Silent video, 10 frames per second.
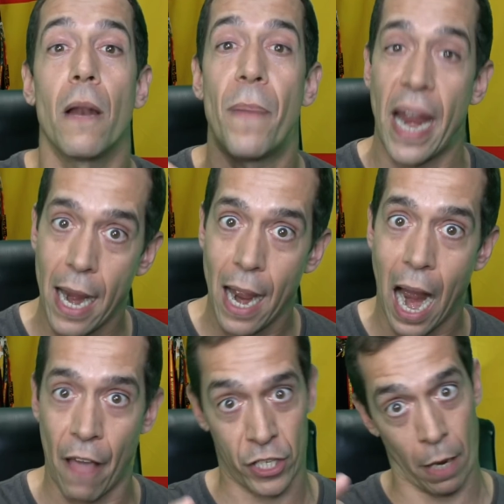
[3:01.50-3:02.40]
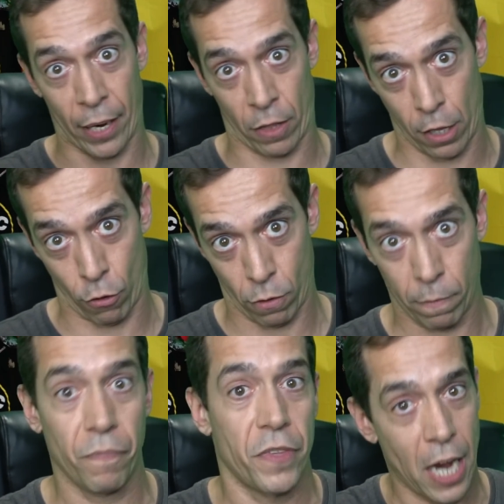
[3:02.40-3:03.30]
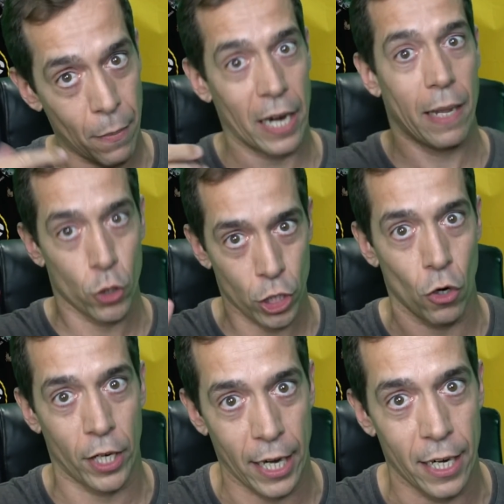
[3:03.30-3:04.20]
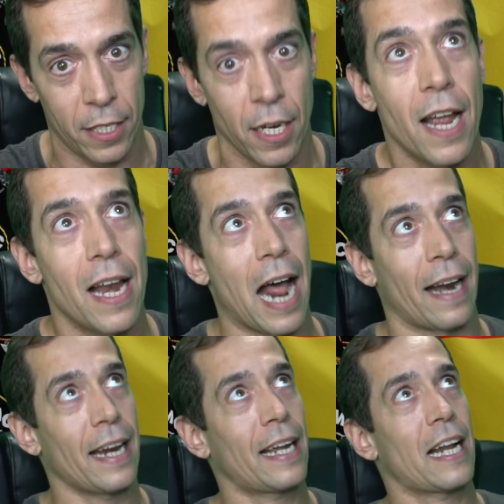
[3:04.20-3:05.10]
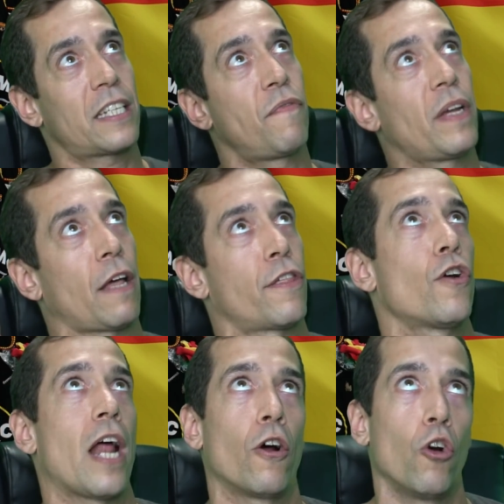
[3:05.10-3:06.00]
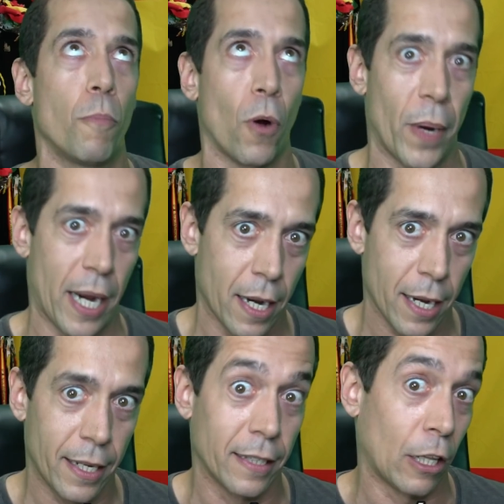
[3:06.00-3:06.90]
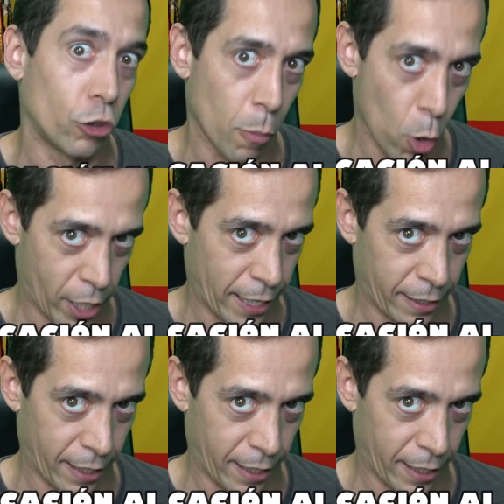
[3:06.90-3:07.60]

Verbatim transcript: que el B ha desaparecido. Ya hablaremos de lo que es la reclasificación al grupo B, que tanto hemos